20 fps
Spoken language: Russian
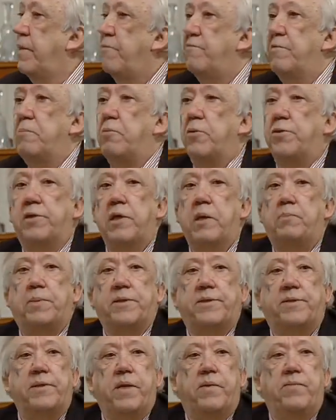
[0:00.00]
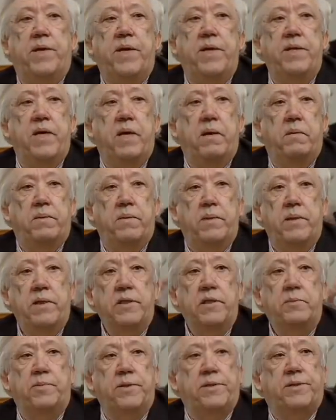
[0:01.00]
выпустило постановление
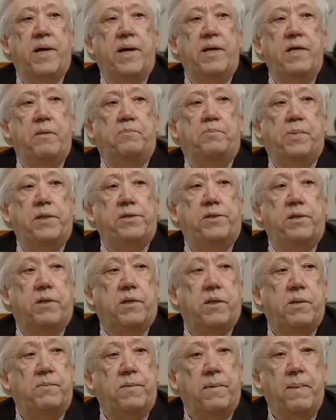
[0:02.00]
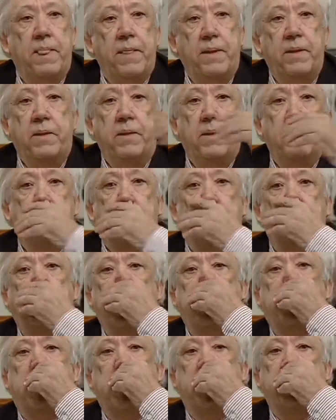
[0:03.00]
специально по циркам,
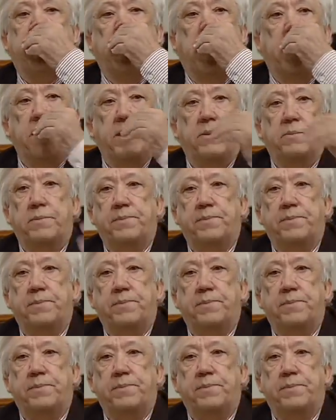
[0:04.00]
подписанное Сталиным,